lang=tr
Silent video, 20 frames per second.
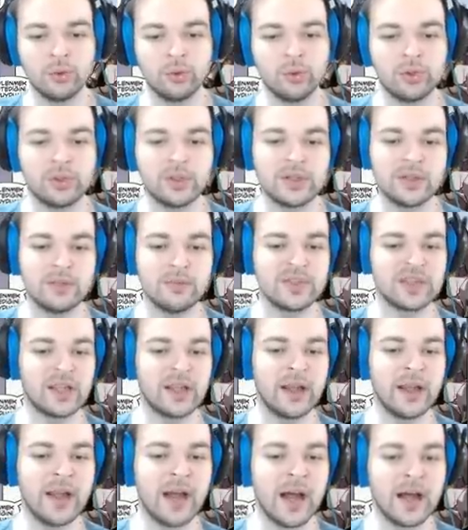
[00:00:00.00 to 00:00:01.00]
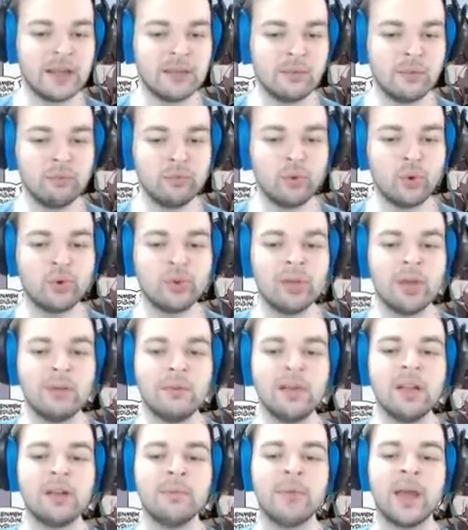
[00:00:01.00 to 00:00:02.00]
dur kızım sana yardımım
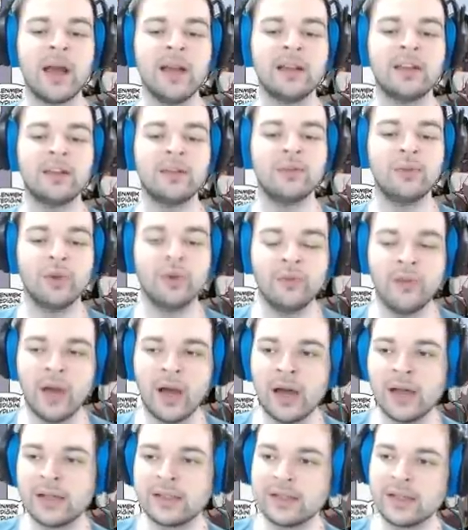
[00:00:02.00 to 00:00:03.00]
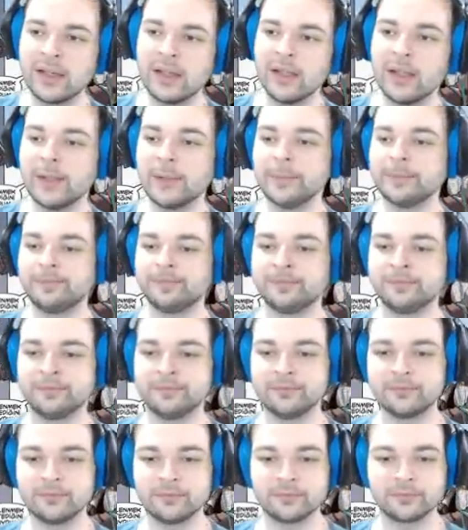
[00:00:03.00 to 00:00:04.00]
dokunabilir belki diyor ve artık hmm,